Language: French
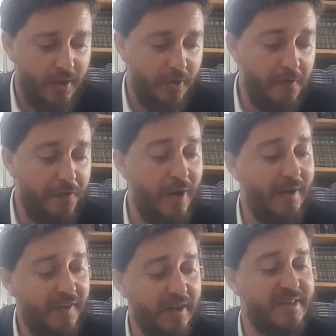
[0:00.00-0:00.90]
une fois
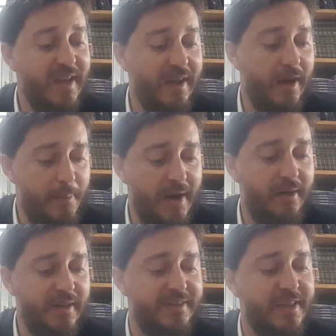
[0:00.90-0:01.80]
Rav et
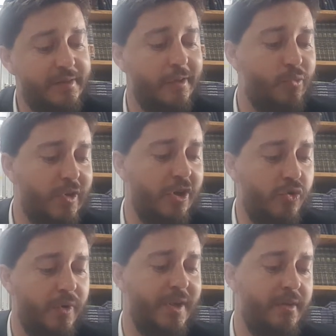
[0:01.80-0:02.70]
Rabba, ils étaient toute la
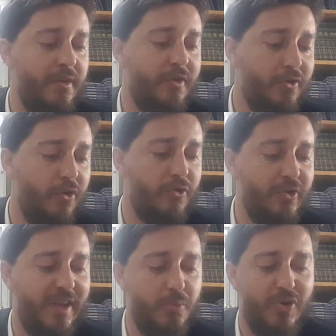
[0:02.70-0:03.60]
journée dans
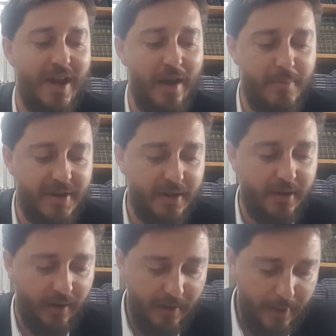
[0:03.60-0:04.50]
le tribunal
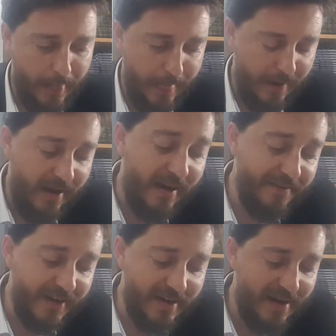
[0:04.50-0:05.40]
rabbinique.
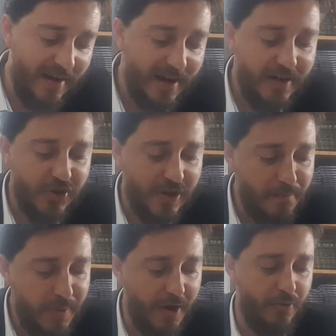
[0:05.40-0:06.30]
Avec Ahalesh
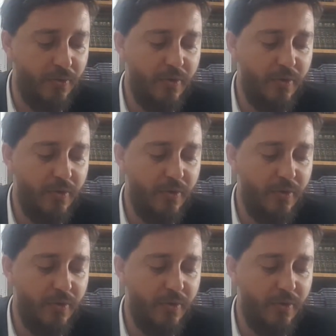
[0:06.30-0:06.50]
Libayo.